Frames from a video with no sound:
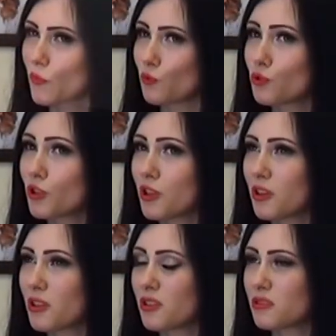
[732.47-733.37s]
Ну,
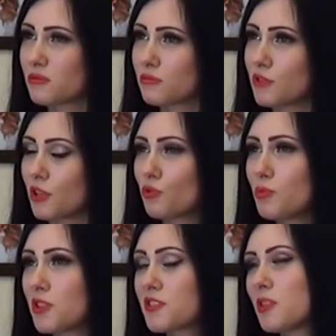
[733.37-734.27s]
только, э, не, ну, у
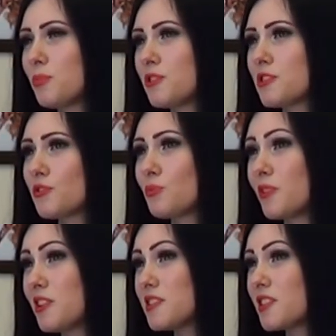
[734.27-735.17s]
меня всегда поддерживают
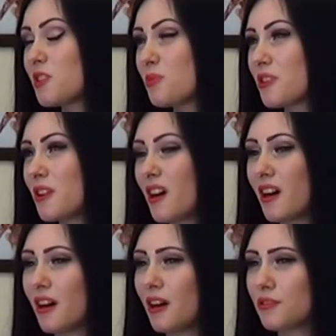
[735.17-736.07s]
близкие мои,
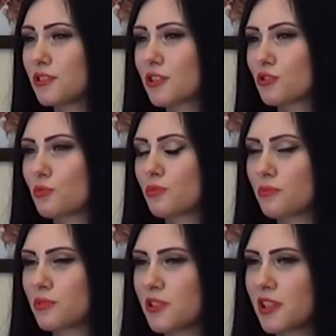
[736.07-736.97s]
а вот так, чтобы
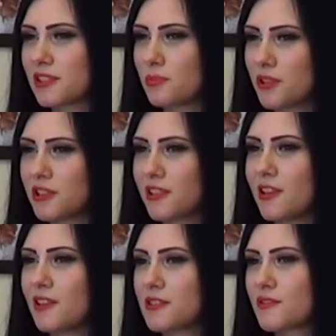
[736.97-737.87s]
они как-то
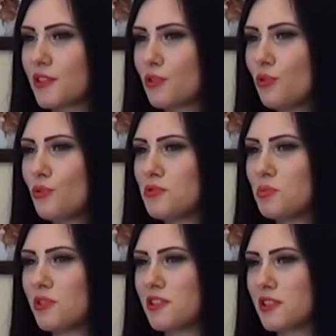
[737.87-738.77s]
преодолели свое, у них
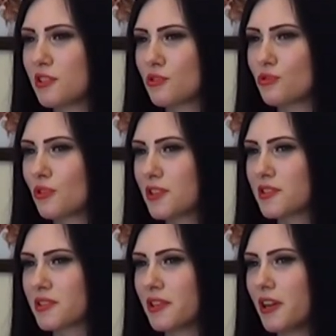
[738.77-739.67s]
были такие же
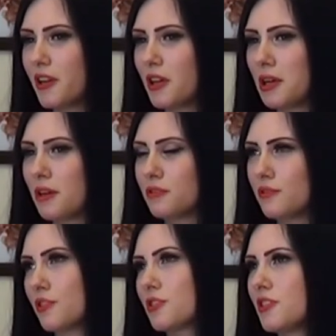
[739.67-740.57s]
ситуации,
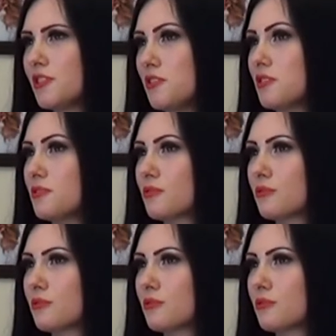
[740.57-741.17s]
наверное, нет.